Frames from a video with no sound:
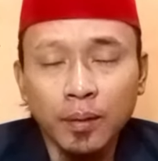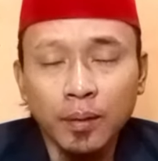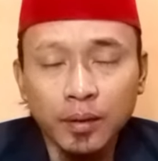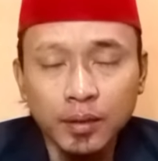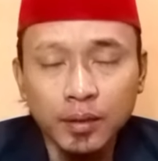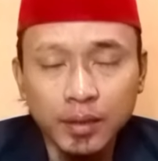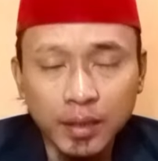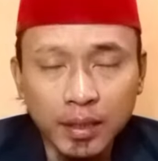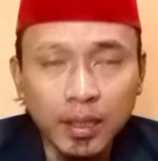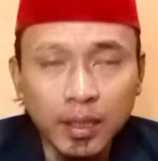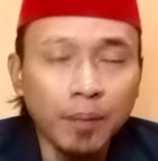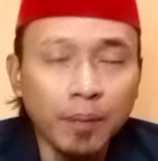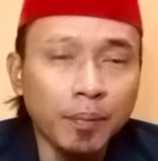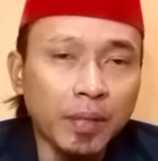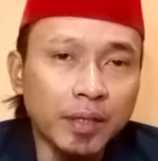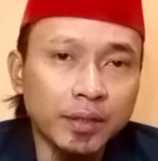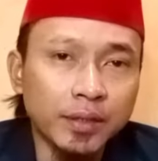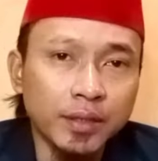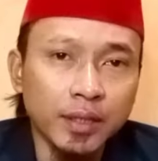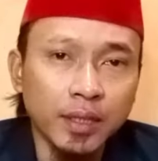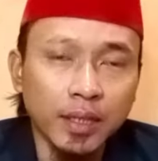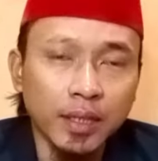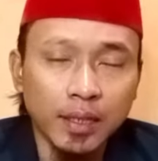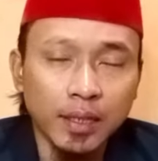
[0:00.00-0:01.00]
jika
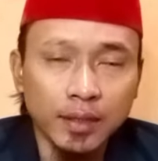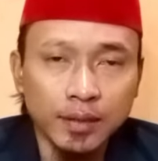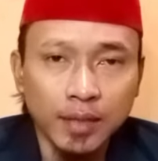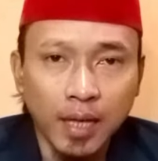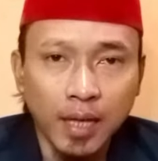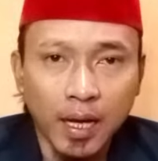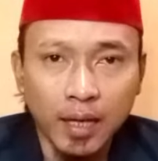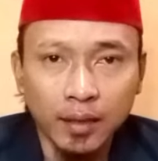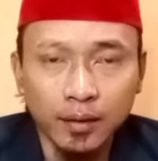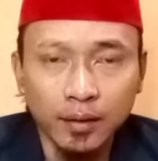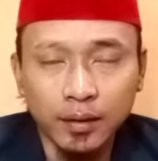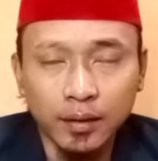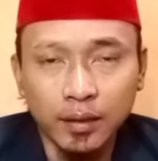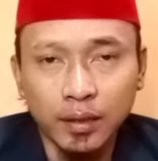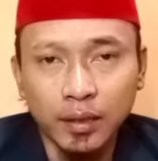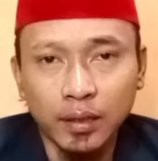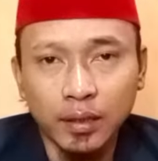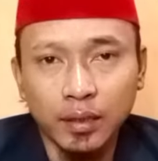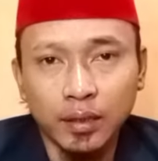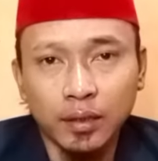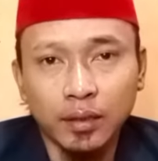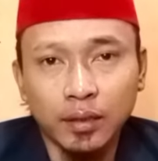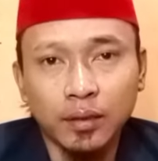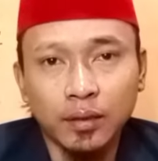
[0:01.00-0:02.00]
panjenengan saat
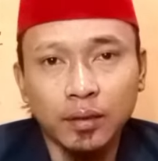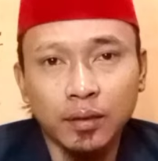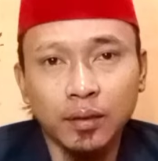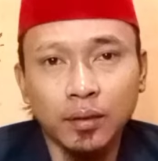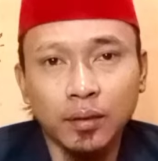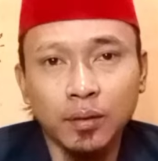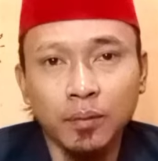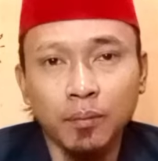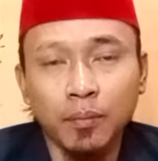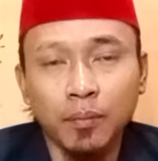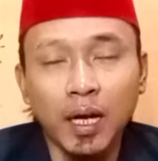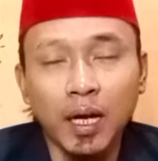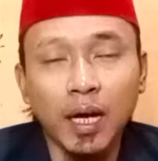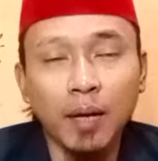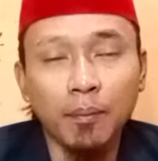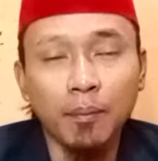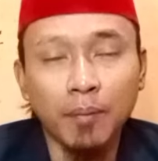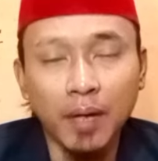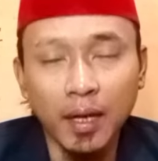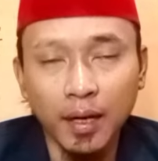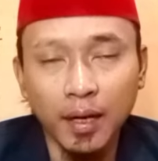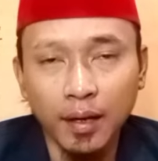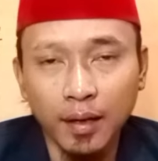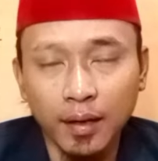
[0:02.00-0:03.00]
ini
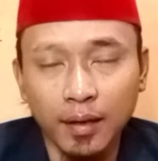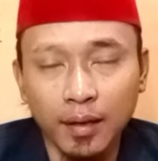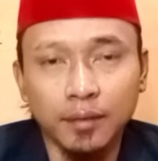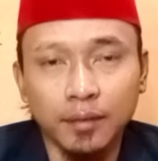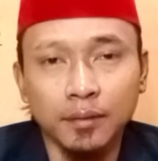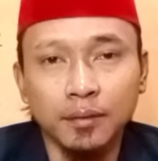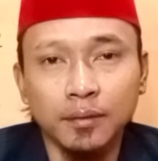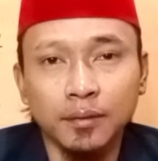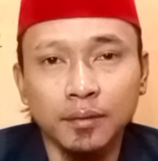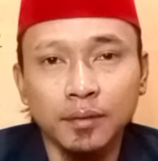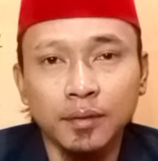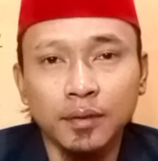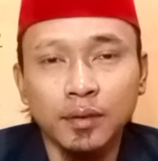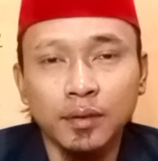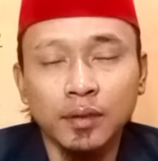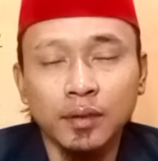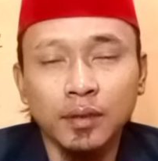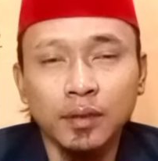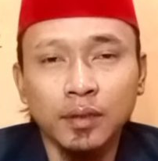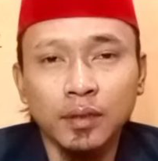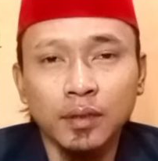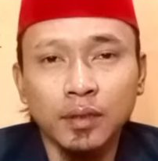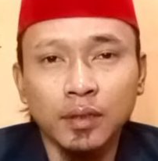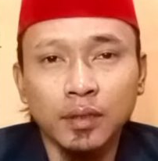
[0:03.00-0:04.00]
mengamalkan
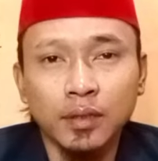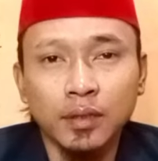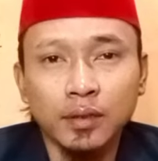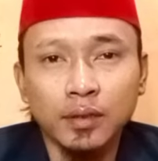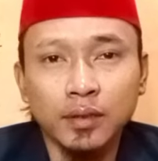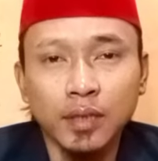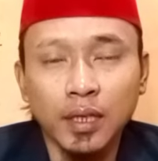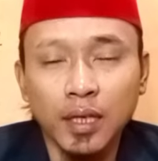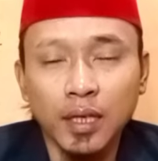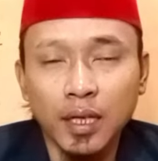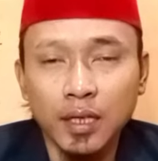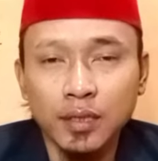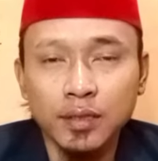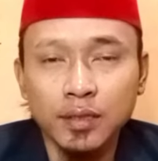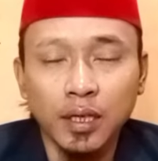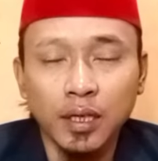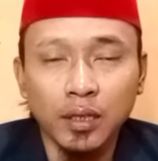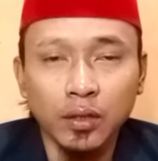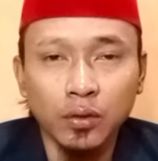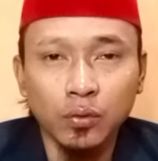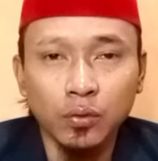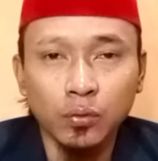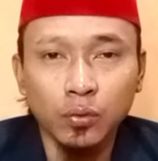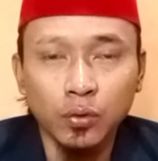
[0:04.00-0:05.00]
salah
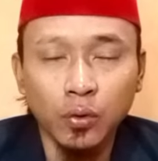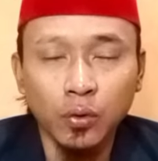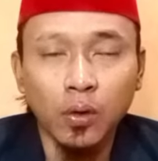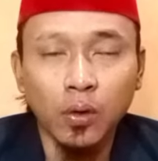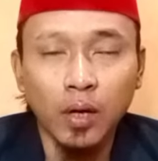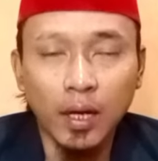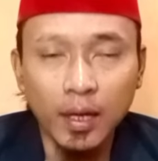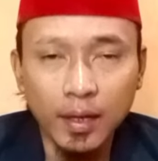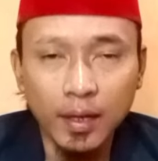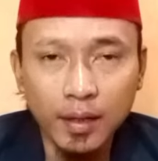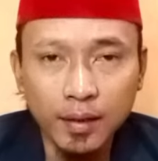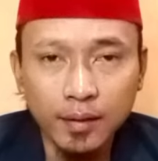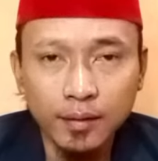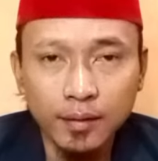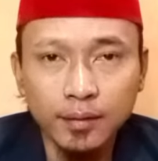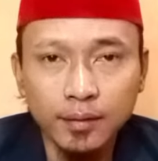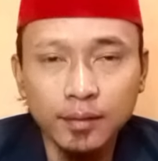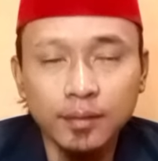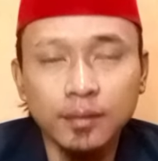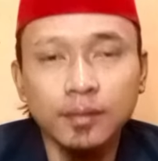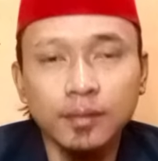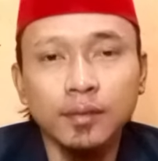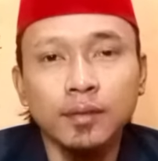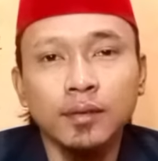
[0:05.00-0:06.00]
satu doa
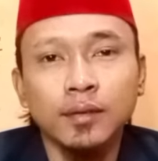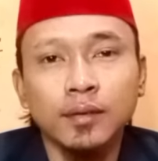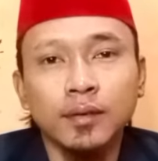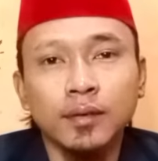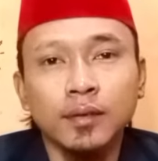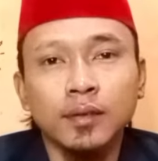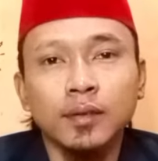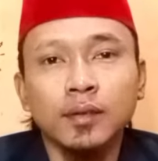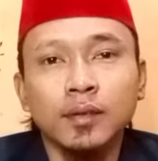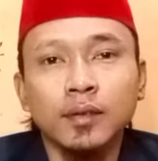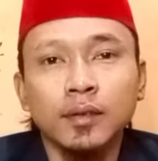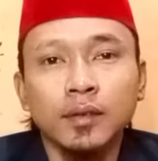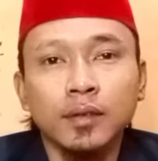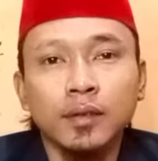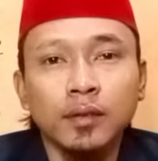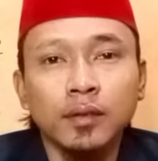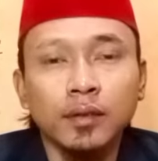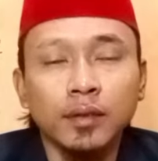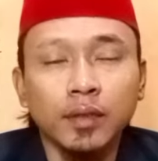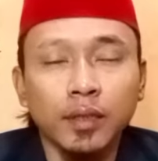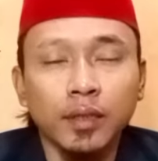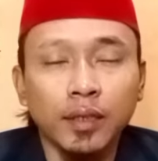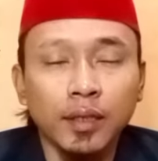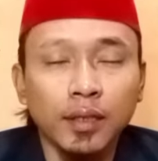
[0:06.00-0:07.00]

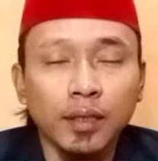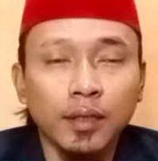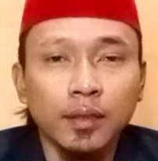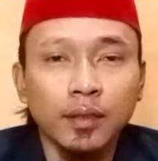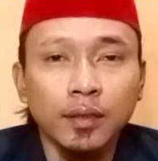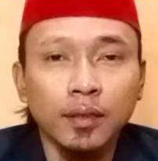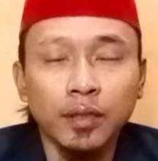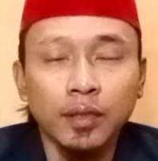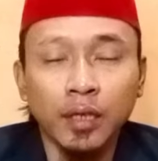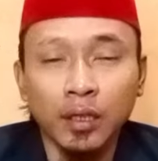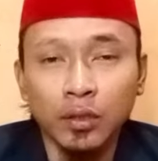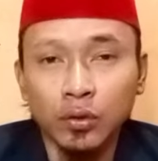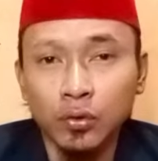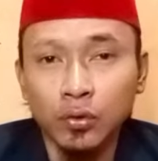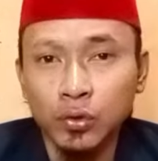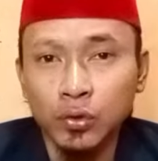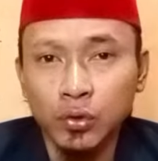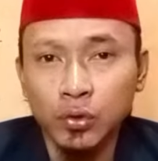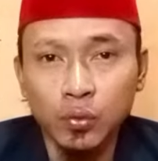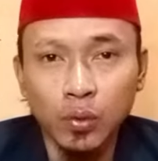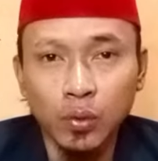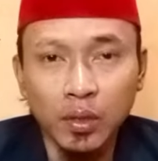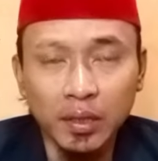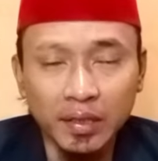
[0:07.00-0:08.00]
ya yang
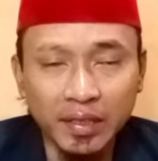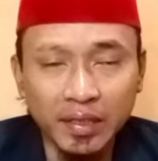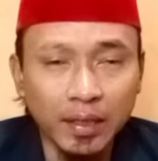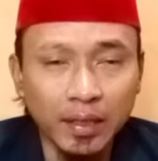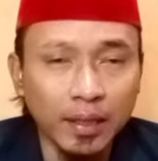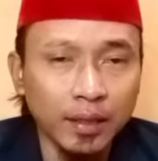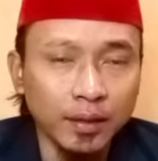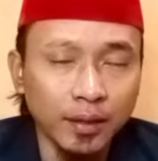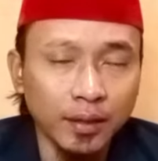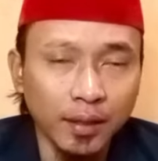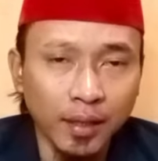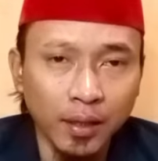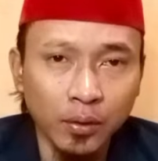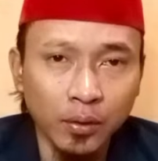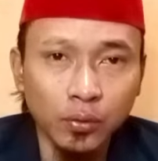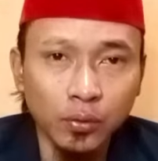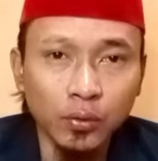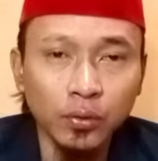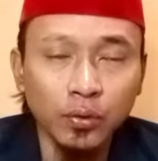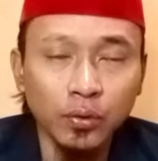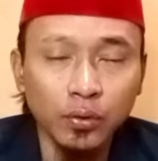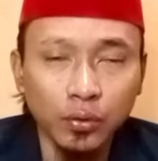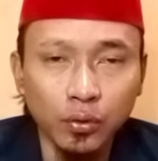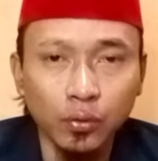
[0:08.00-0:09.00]
tujuannya adalah
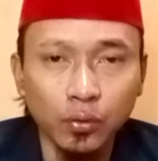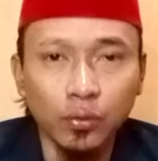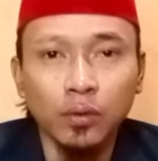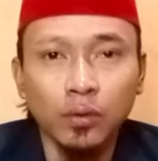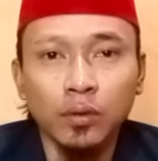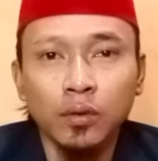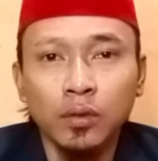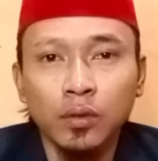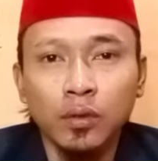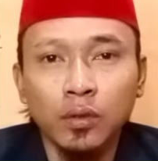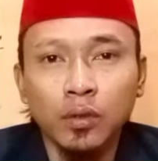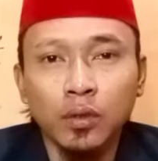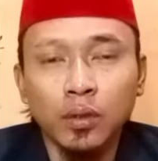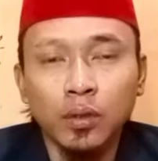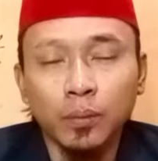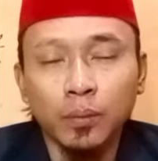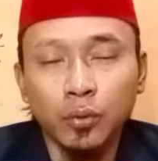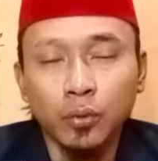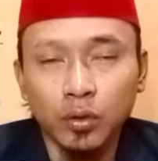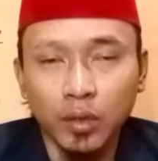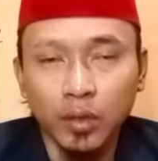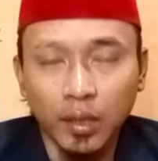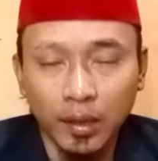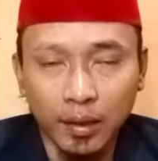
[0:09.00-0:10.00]
untuk
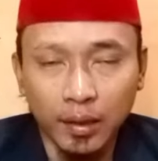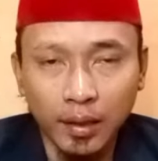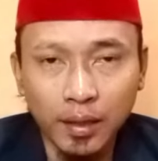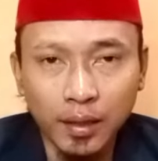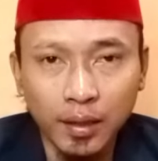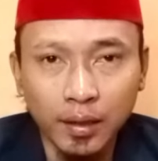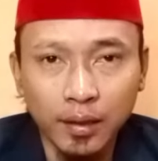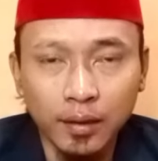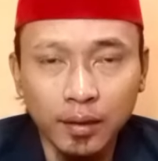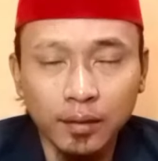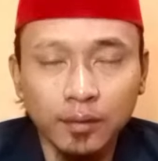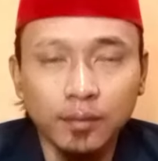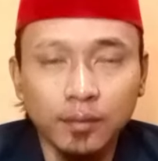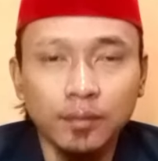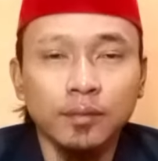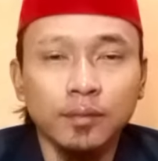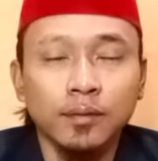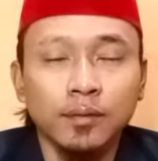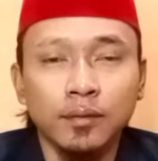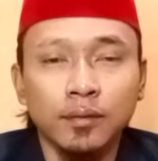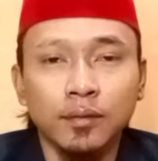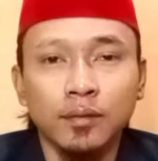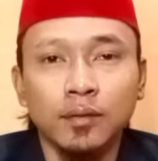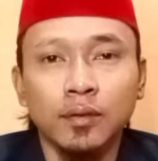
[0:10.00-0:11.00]
putar kiling,
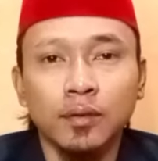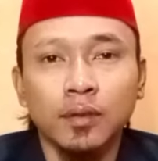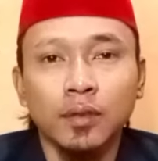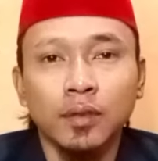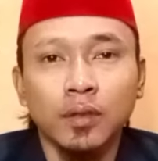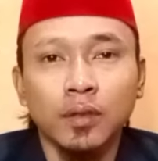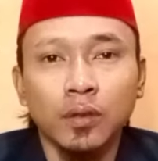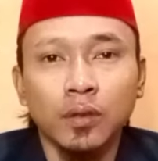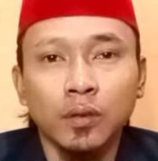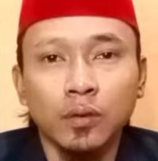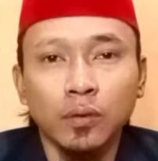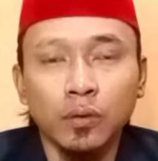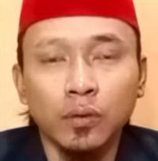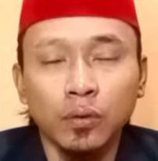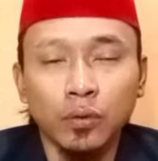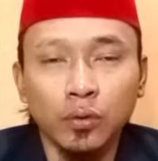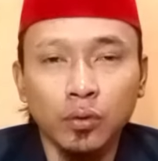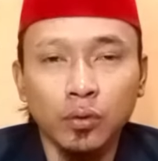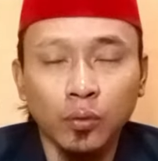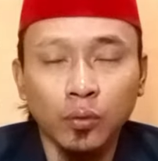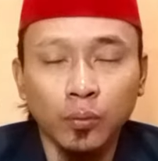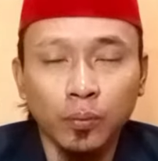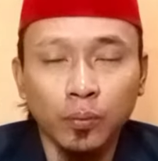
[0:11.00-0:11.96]
untuk